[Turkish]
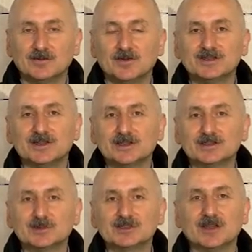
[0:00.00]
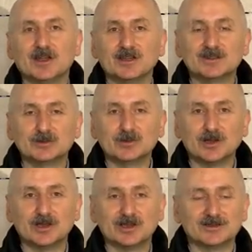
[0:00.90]
vatandaşımızın hayatını
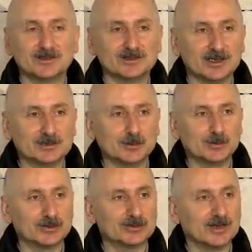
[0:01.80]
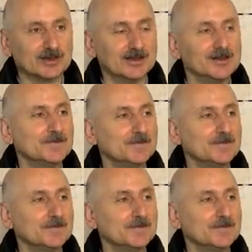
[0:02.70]
kolaylaştıracağız bu projelerle.